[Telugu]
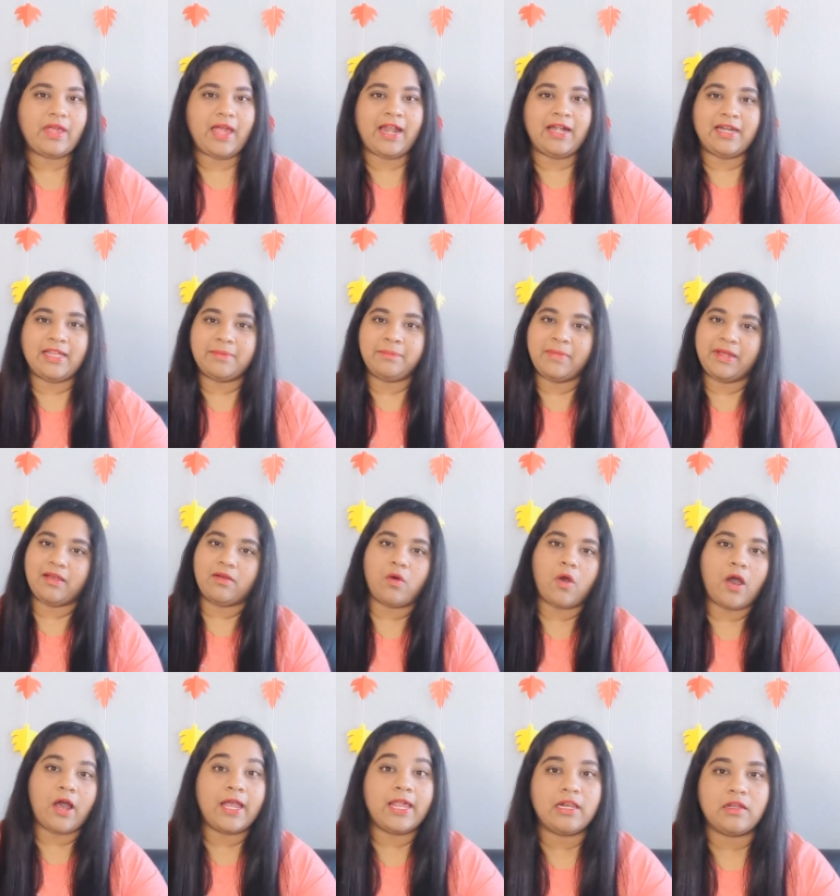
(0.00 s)
అండ్ మీకు
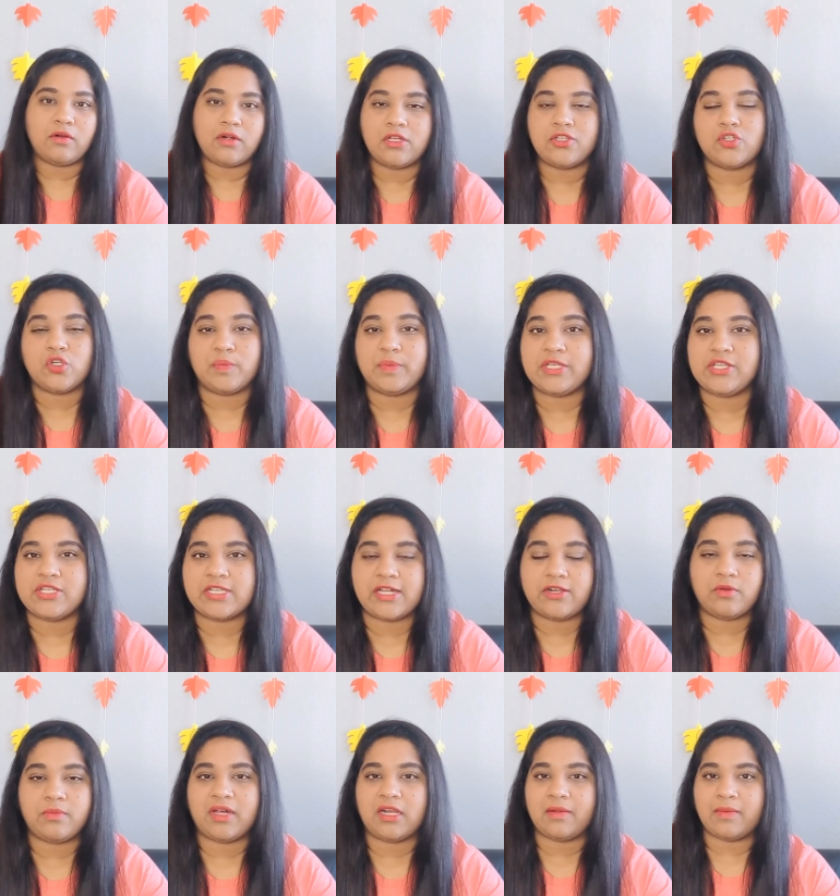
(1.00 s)
ఆయిల్ కూడా
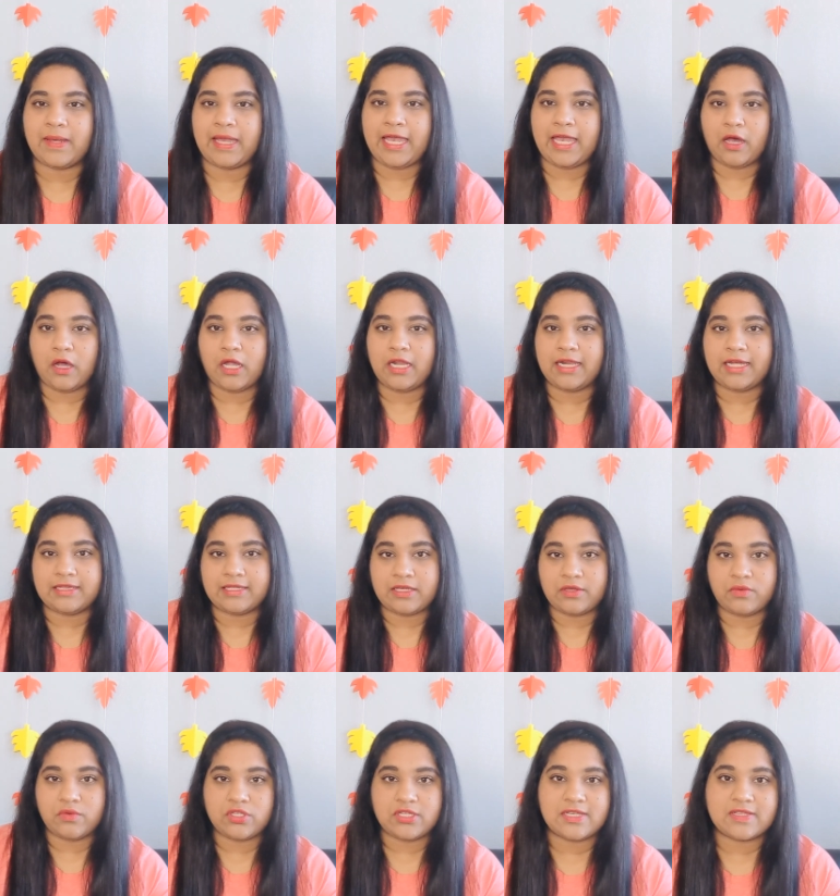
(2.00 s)
చూపించాను మనం ఏ ఆయిల్ అయితే
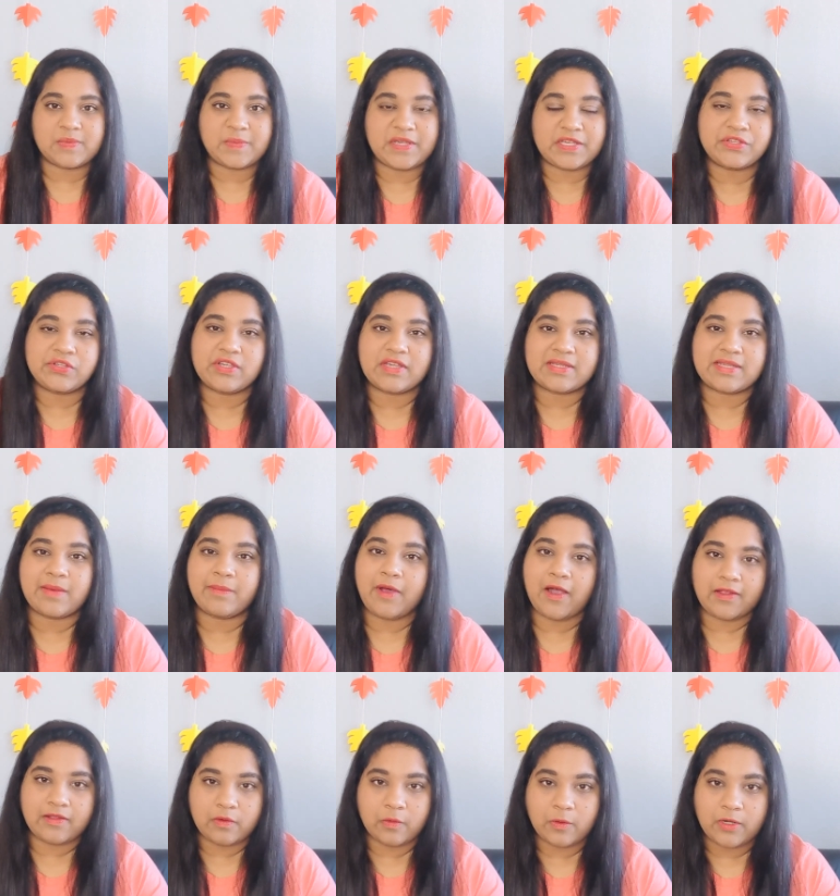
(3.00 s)
యూజ్ చేసి మిక్స్ చేసామో
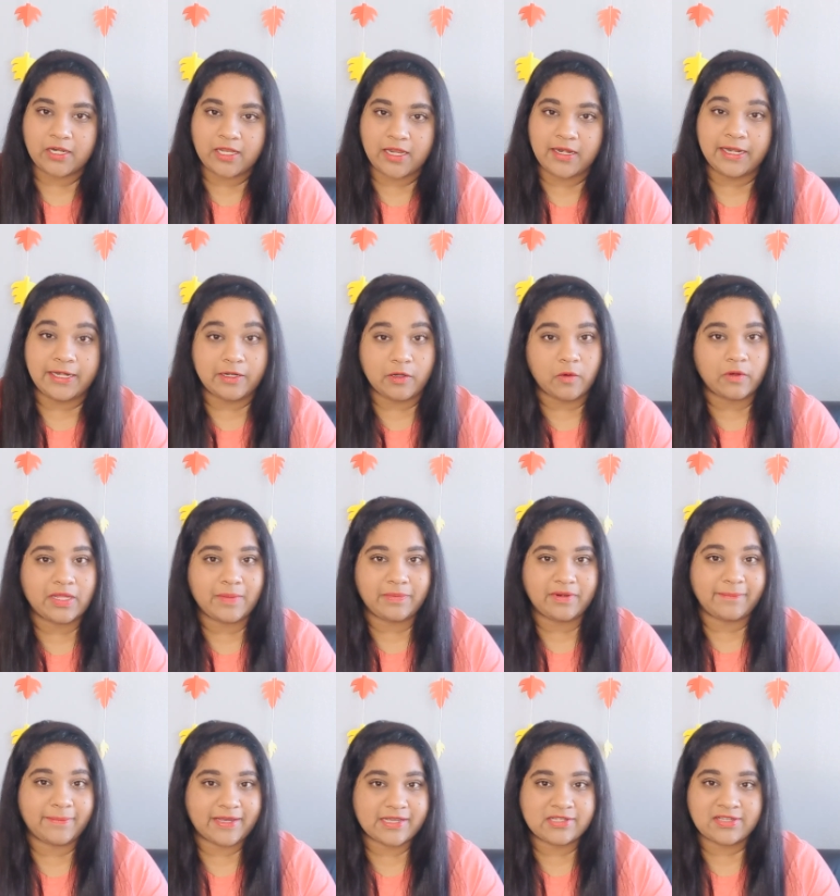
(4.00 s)
అది కూడా నేను ఇంట్లోనే
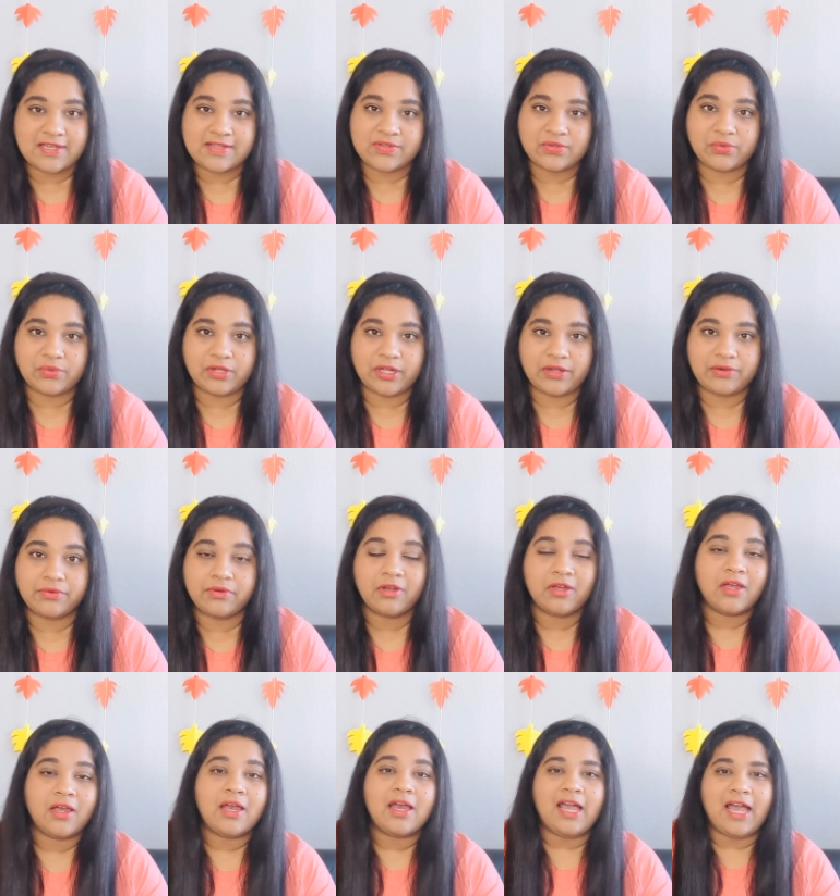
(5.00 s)
ప్రిపేర్ చేసుకున్నాను
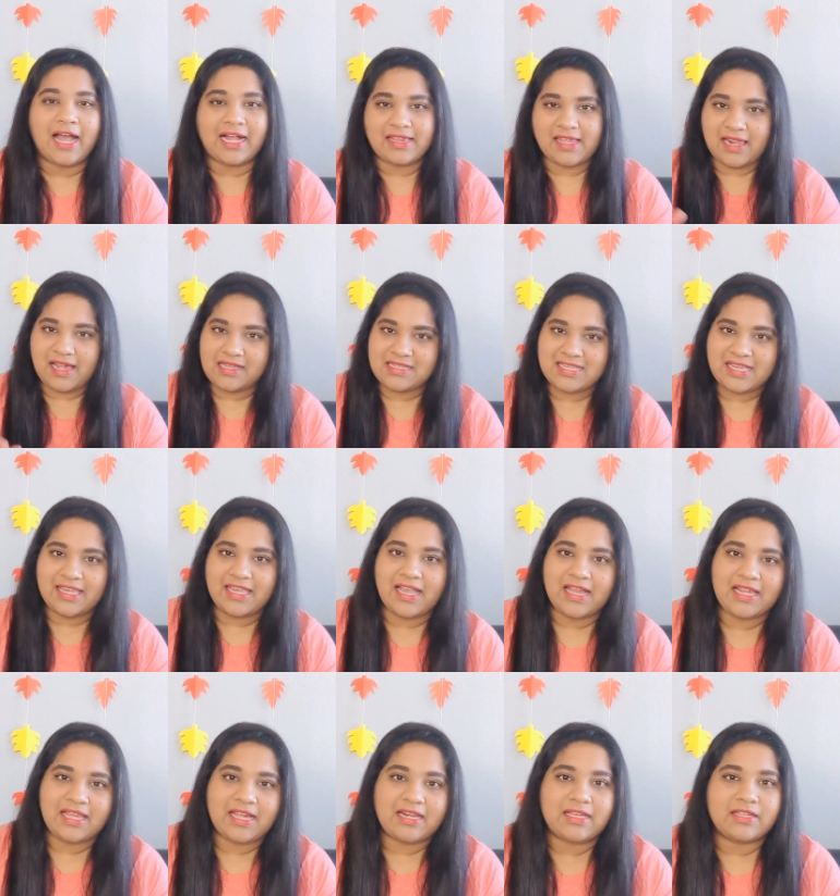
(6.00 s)
అది ఎలా
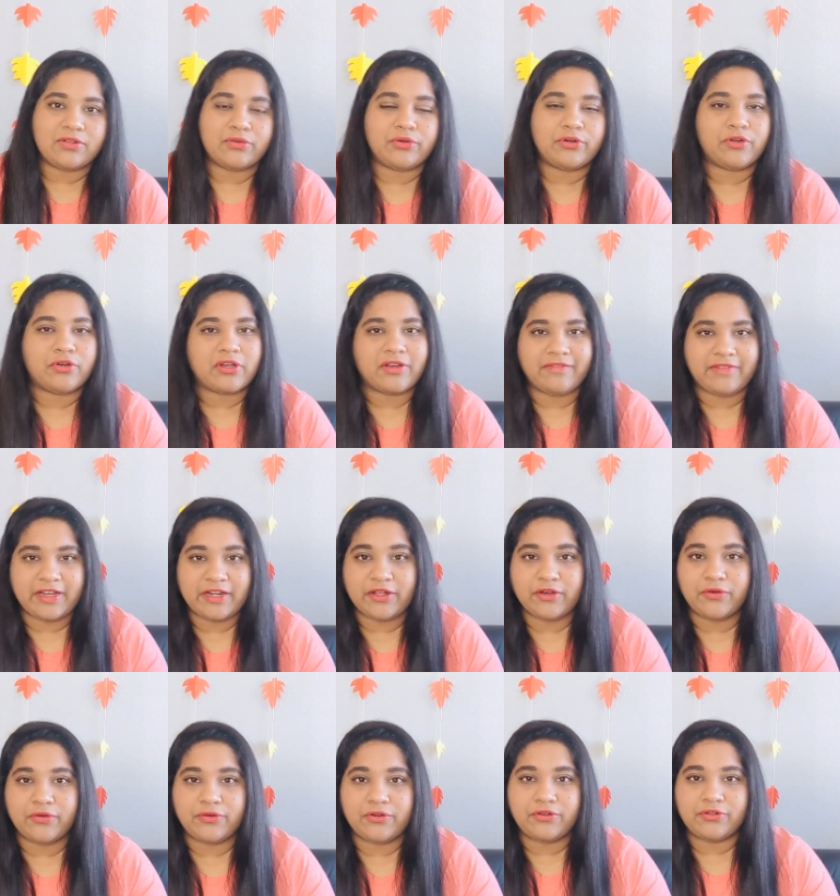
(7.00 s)
చేయాలి అనేది కూడా ఒక
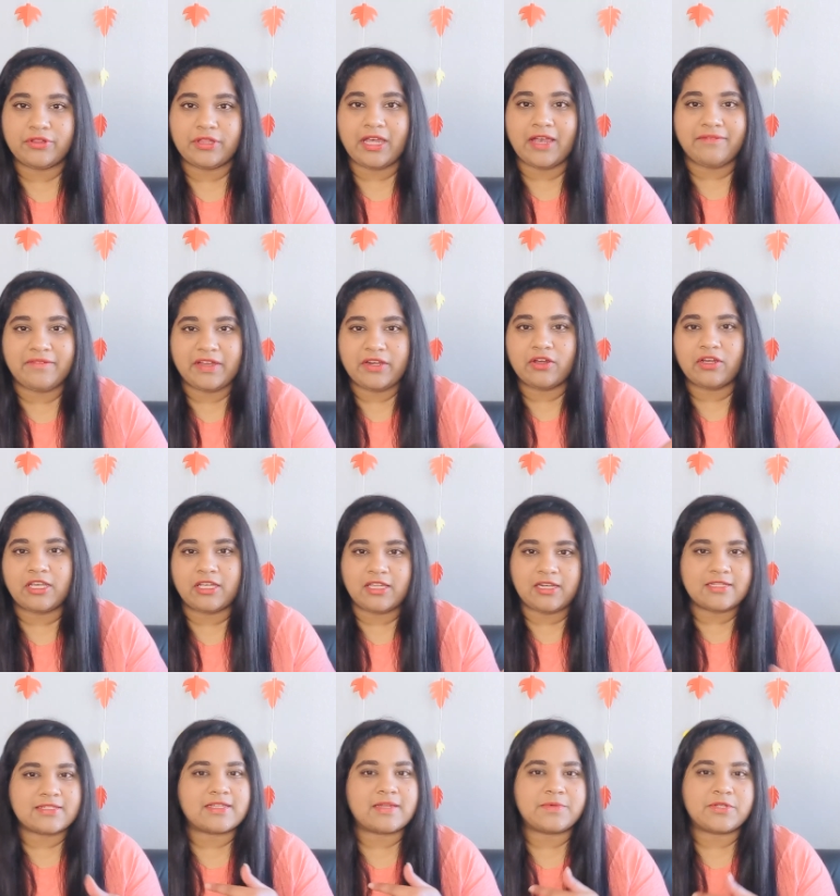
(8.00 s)
వీడియో ఉంటుంది ఆ వీడియో
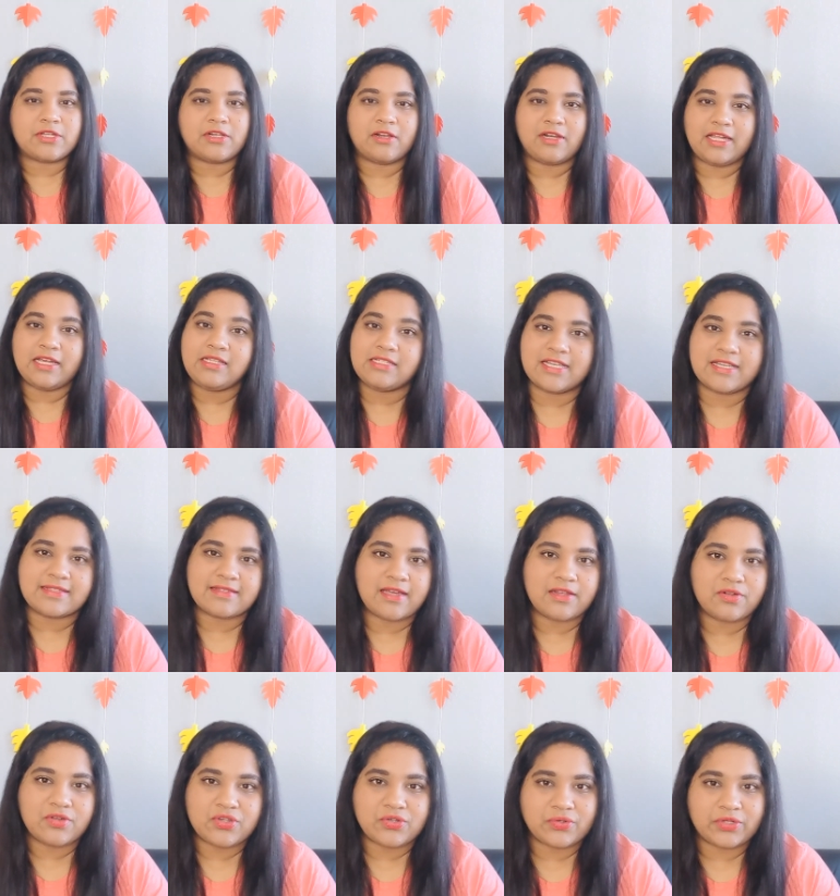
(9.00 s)
కింద డిస్క్రిప్షన్లో లింక్
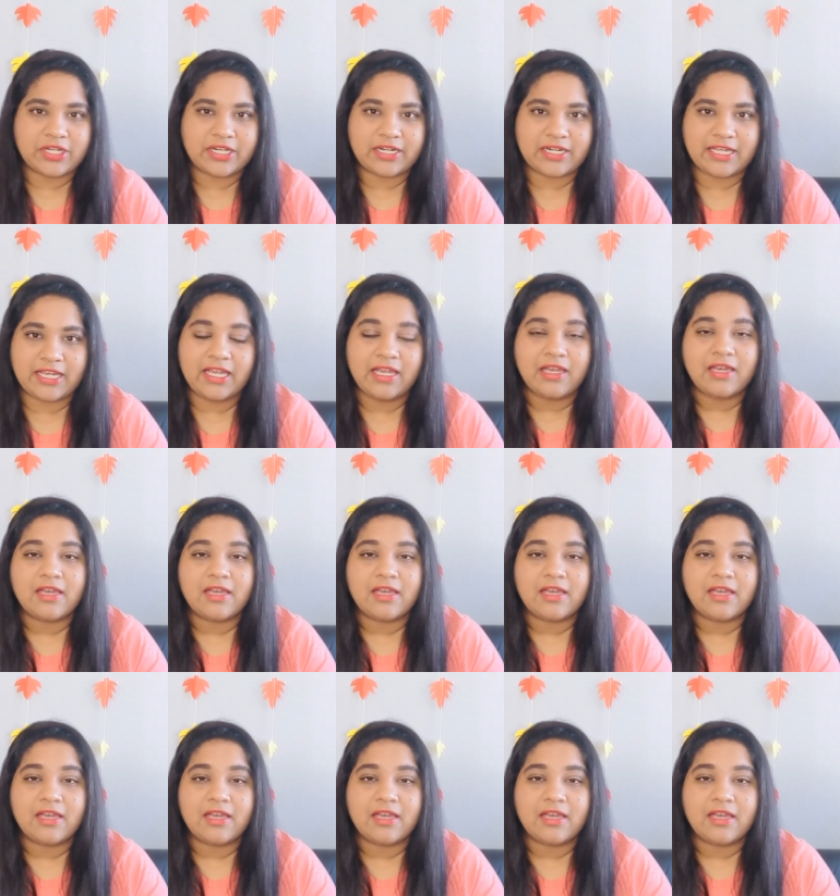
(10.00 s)
చేస్తాను చూడండి